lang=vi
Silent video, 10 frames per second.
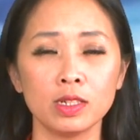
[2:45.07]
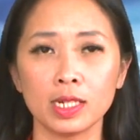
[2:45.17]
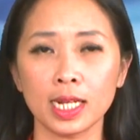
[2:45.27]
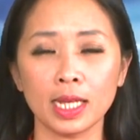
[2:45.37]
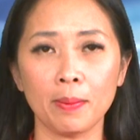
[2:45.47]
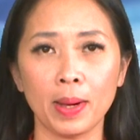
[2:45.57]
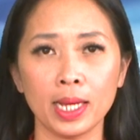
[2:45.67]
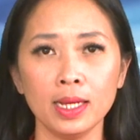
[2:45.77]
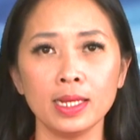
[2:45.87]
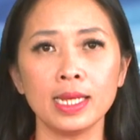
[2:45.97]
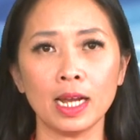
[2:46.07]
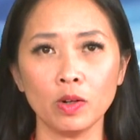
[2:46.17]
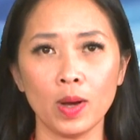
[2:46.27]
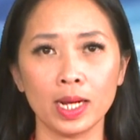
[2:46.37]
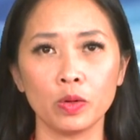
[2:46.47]
cửa các nhà máy,
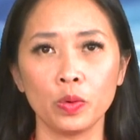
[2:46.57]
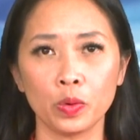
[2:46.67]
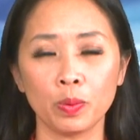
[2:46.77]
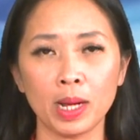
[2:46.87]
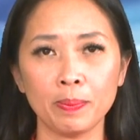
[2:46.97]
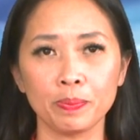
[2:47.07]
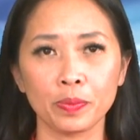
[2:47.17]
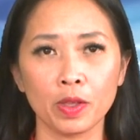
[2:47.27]
gián đoạn nguồn cung cấp.